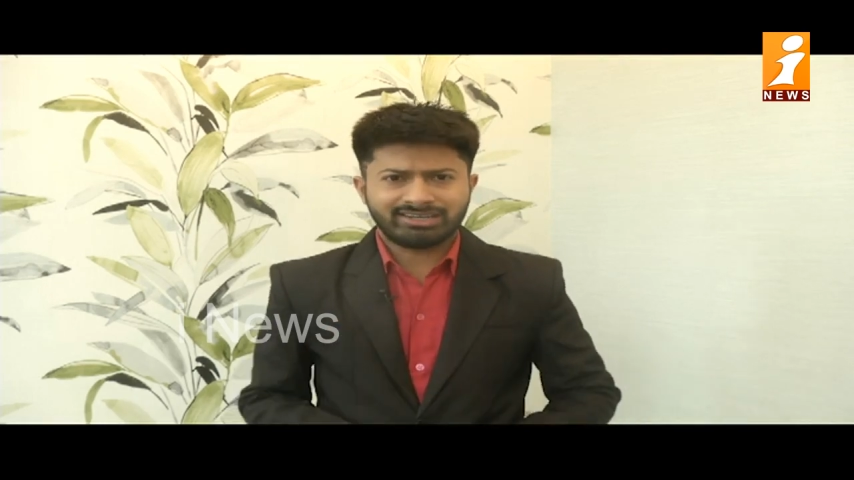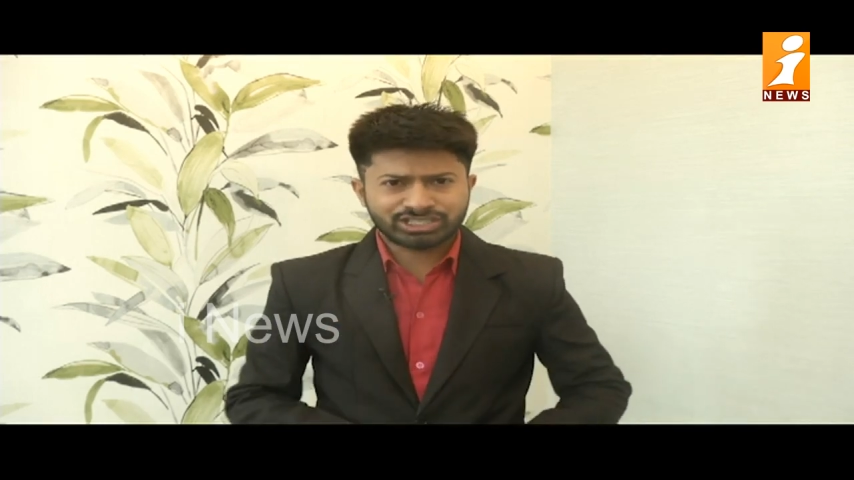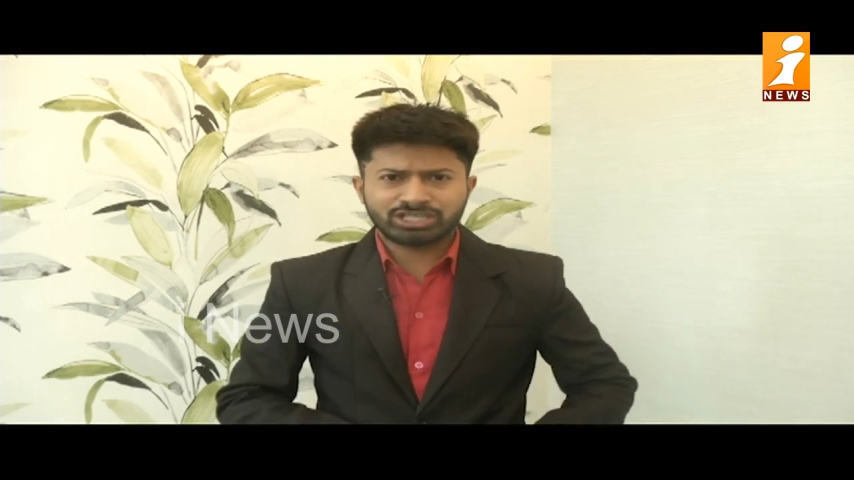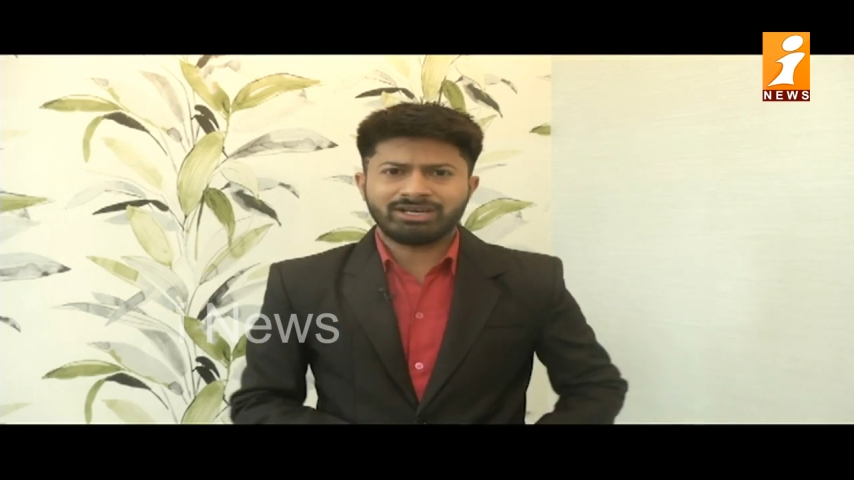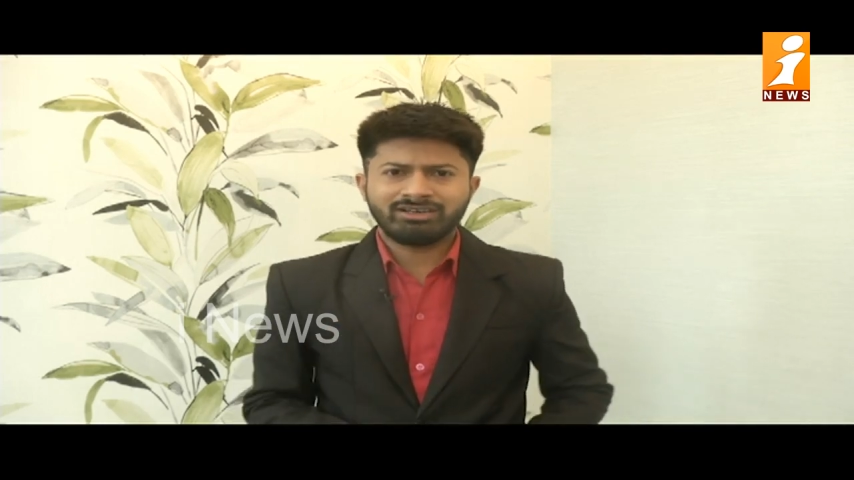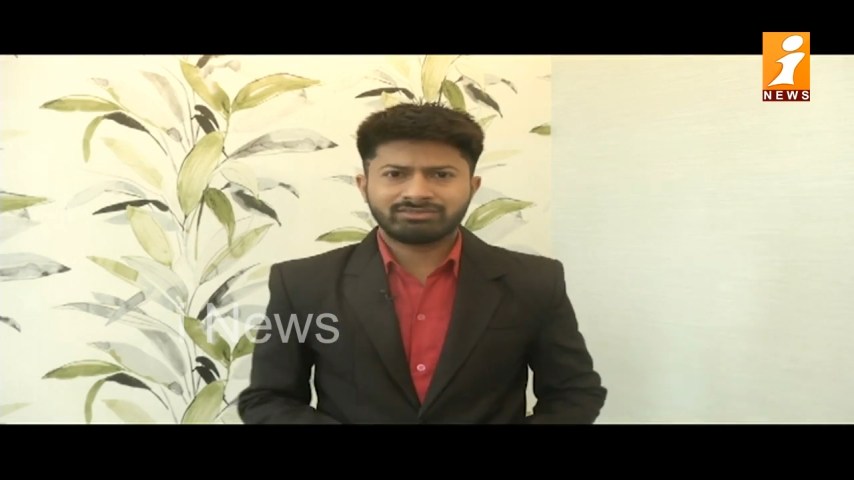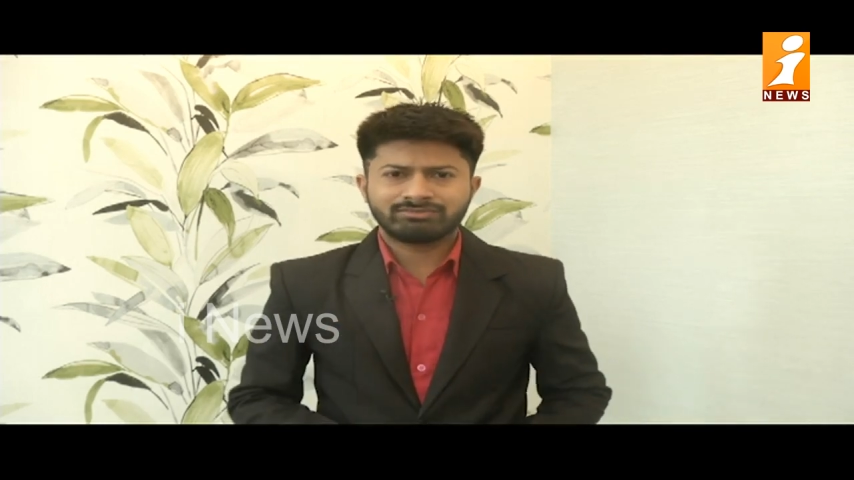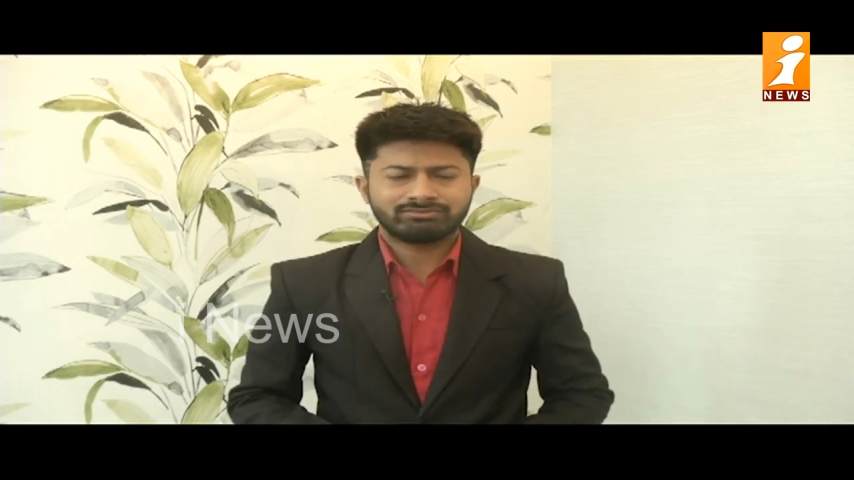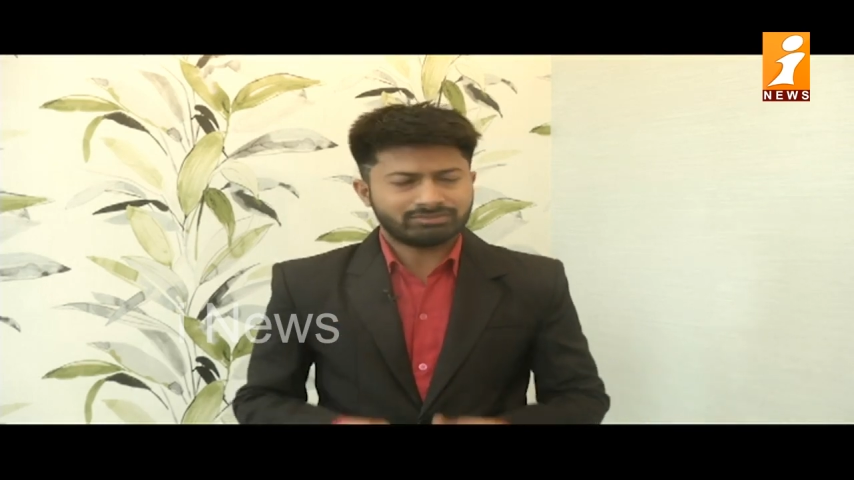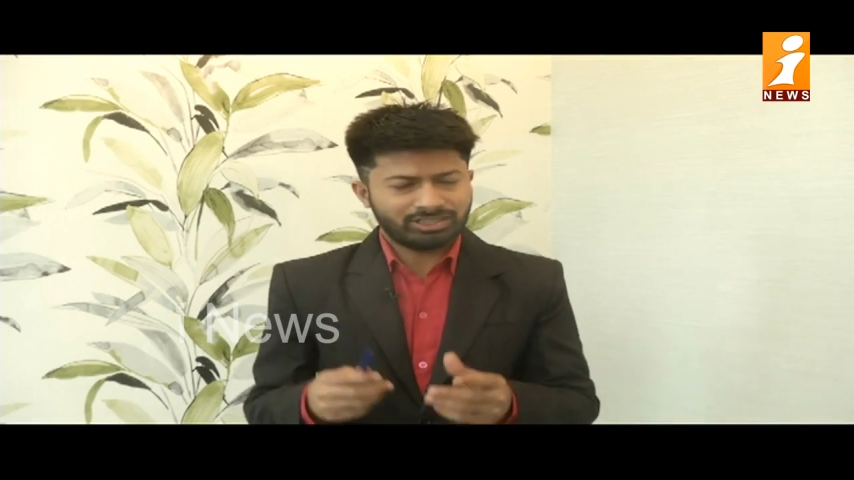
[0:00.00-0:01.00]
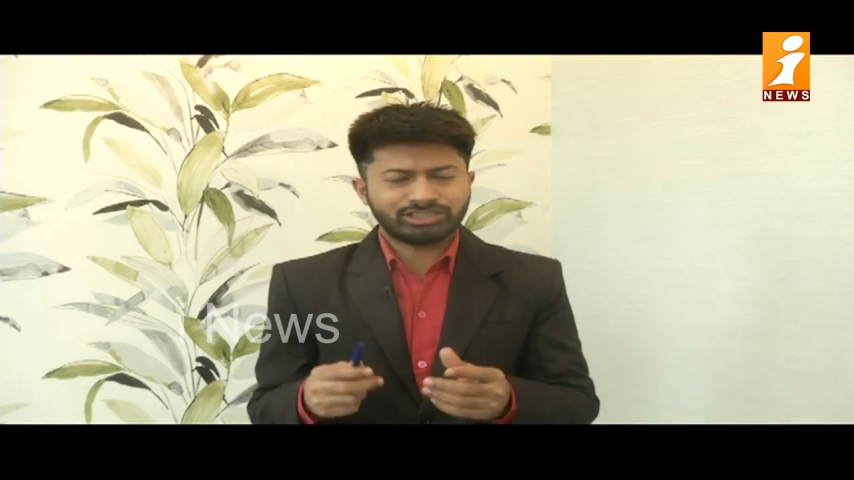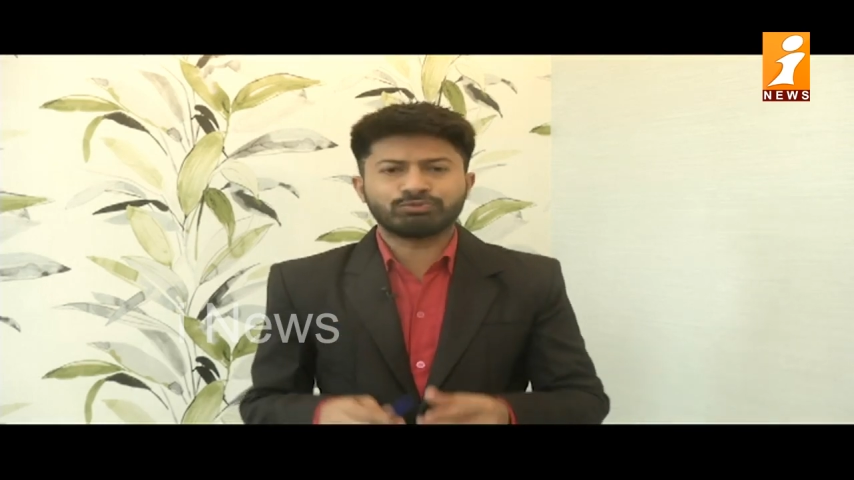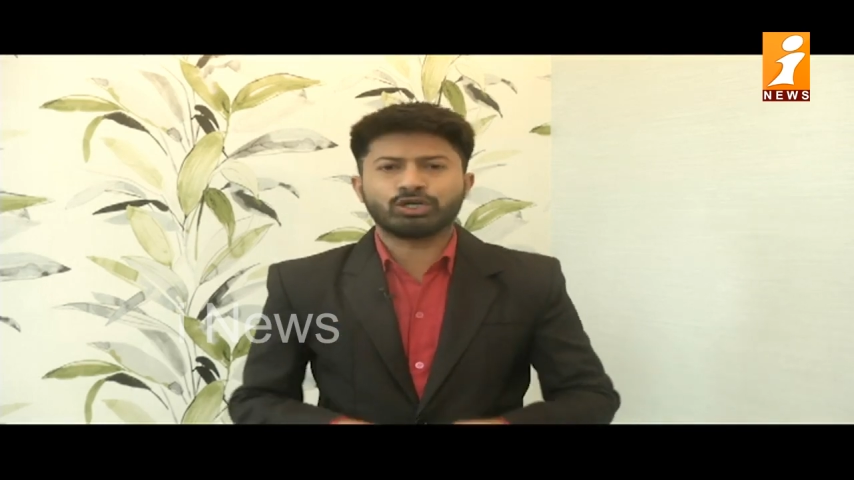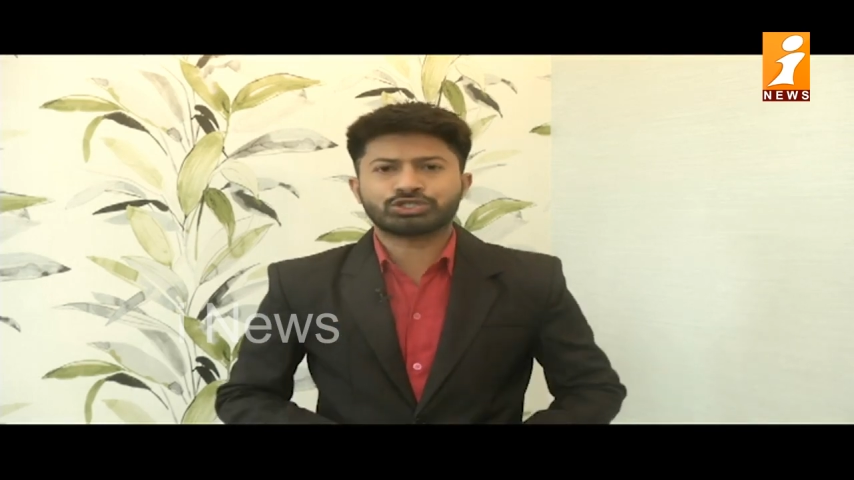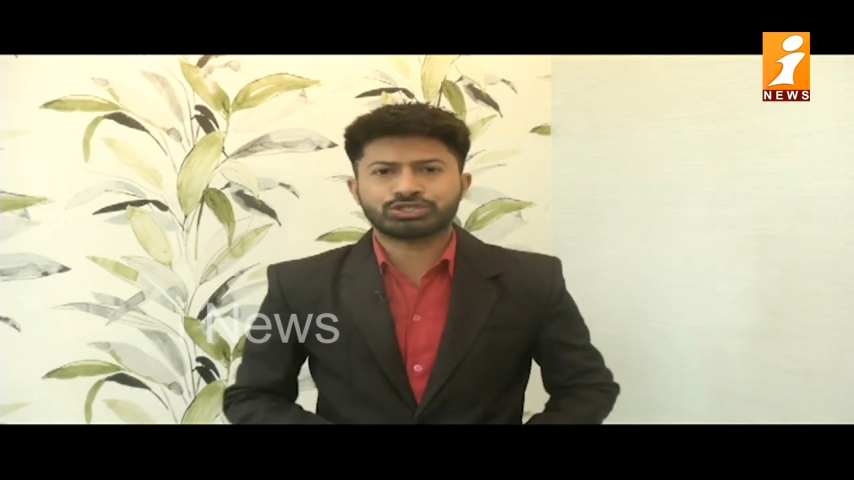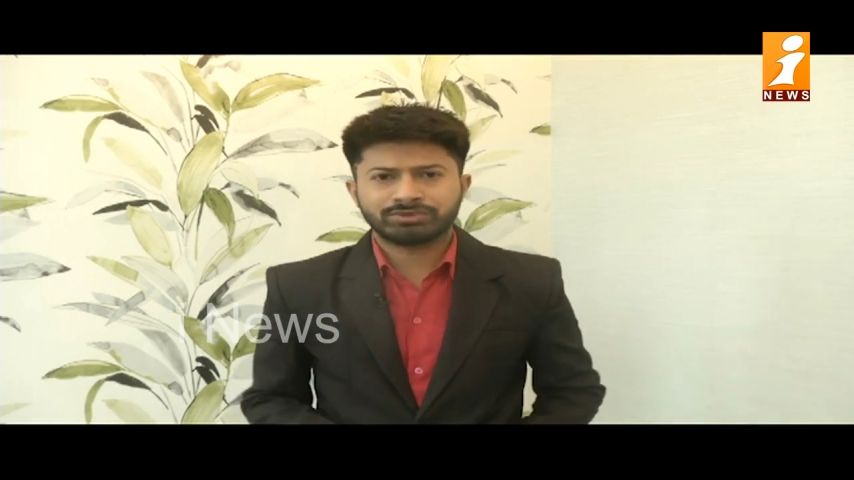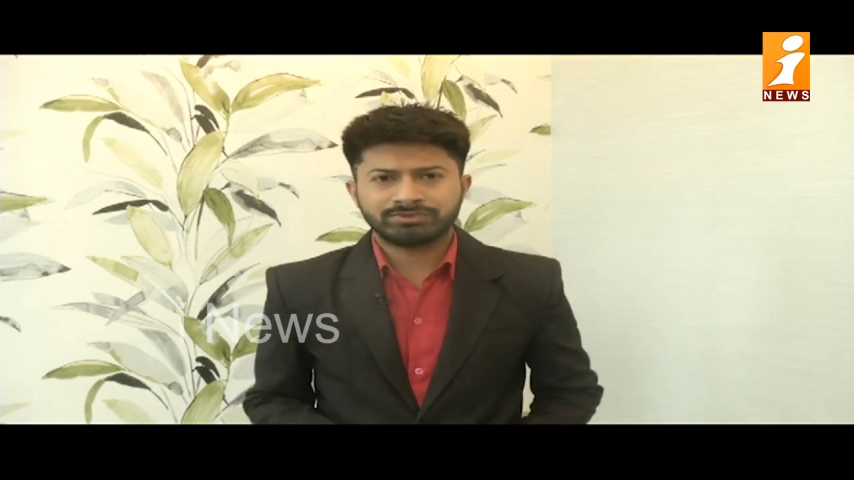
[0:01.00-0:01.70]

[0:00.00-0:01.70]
లక్ష్యమా లెట్స్ వాచ్